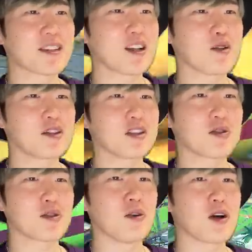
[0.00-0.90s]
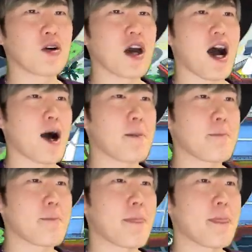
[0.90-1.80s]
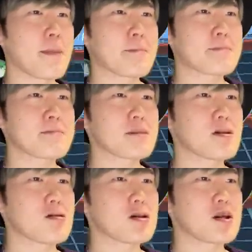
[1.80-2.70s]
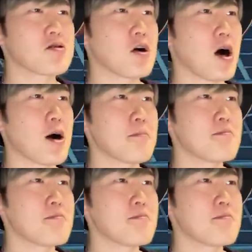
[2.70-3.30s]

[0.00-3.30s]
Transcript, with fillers: 最後1位取って終わろうやいけるよ